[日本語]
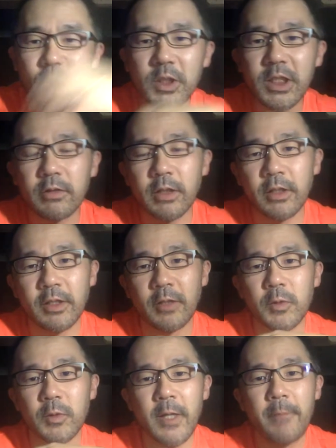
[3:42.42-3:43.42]
う違うんだって
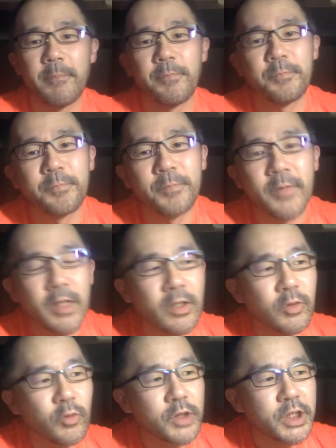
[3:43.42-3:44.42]
ことですよね。
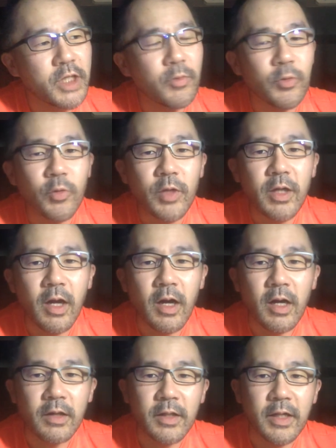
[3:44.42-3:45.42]
どちらも海苔が
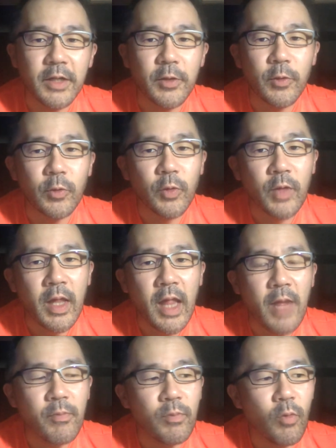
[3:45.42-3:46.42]
かかってないっていうことで
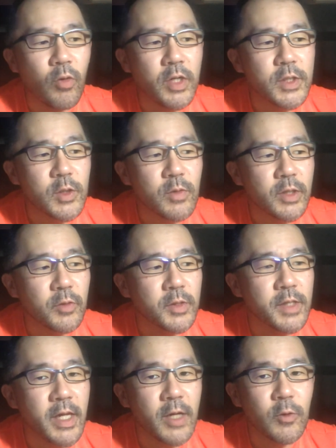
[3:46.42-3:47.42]
ね、森そばと
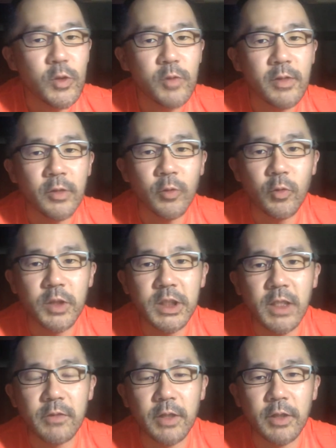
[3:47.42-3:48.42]
せいろそばはどう違
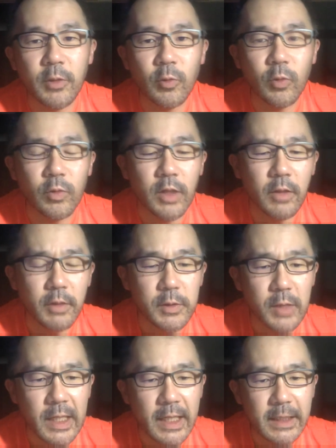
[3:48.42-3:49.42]
うんだってことになるわけで
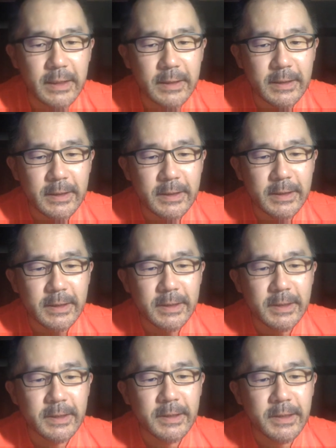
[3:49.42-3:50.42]
すよね。
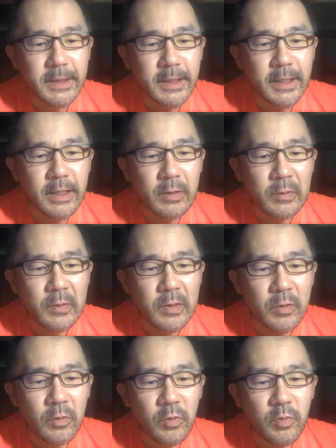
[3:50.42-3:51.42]
でね、あの、
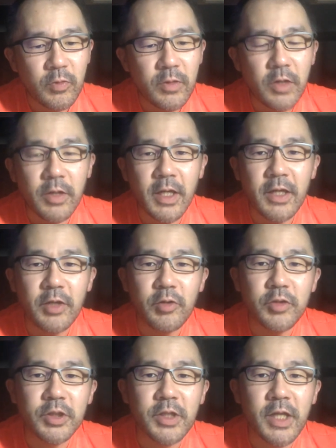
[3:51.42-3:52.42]
日本の文化を研
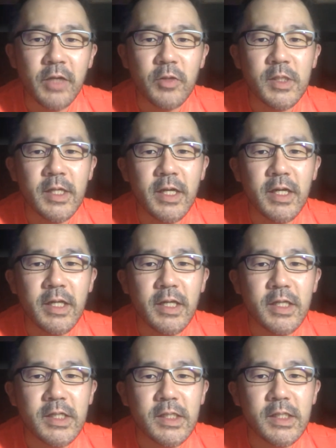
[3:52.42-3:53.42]
究している佐伯
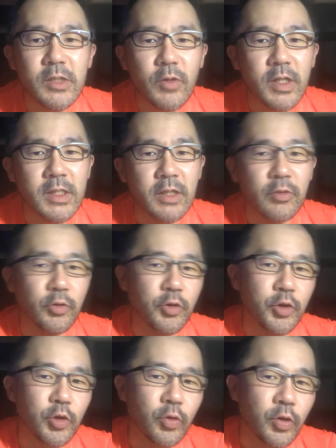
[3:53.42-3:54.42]
由香さんと
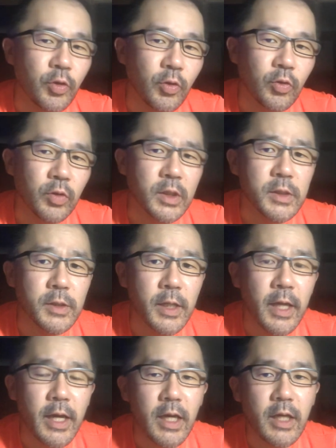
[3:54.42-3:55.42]
いう人によるとです
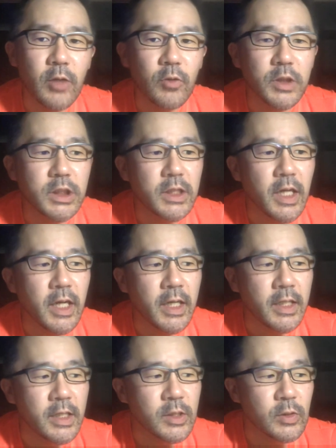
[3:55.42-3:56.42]
ね、江戸時
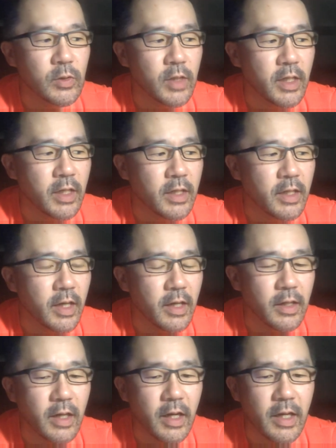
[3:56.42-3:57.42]
代に作られて
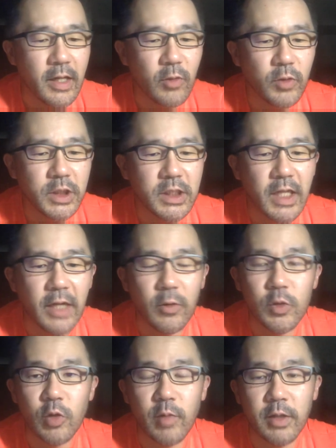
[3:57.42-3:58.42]
いた江戸時代の
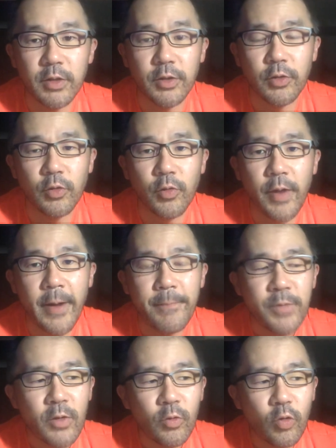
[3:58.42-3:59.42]
蕎麦っていうのは、
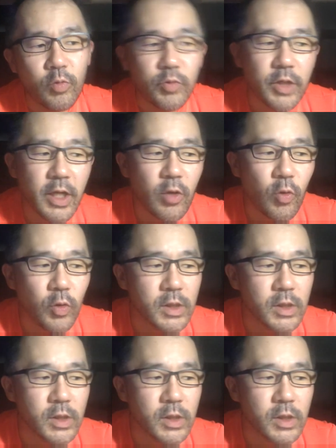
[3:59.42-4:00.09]
小麦粉を